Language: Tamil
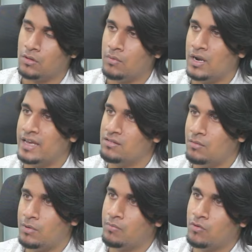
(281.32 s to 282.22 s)
போகிறதுக்கு பல
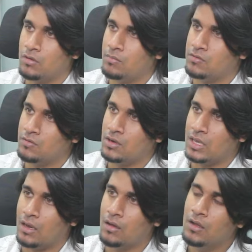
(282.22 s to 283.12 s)
எஸ்ஐபியில் போடுறது
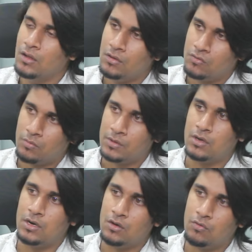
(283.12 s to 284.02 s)
பெஸ்ட்டுன்னீங்க ஸோ இப்போ
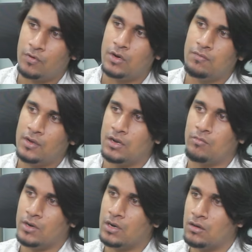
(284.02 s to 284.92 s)
தேர்ட்டி டு ஃபார்ட்டி ஃபைவ்
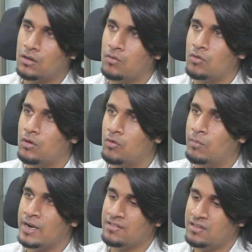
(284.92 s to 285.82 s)
என்ன பண்ணலாம் அவங்க
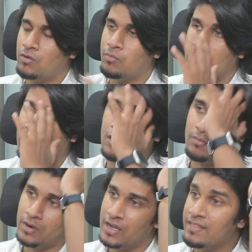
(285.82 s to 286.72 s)
அவங்க மணியை சேவ் பண்ணுறாங்க
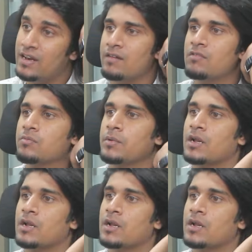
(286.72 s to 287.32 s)
அப்படின்னா இதில் இன்வெஸ்ட்